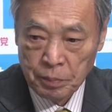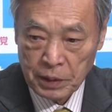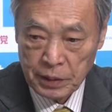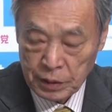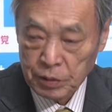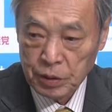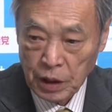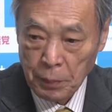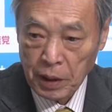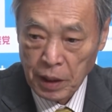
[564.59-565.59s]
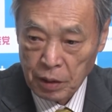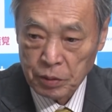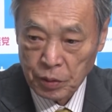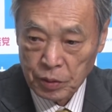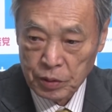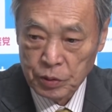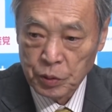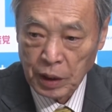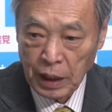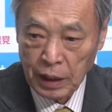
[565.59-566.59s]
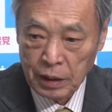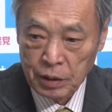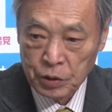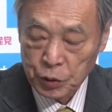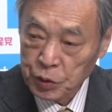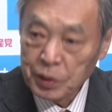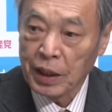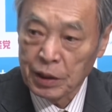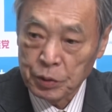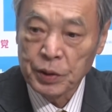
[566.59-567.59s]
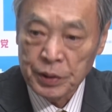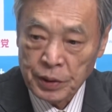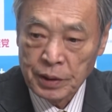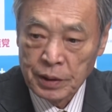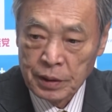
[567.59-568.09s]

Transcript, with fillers: まあ、察するにあまりあるというのが率直な感想です。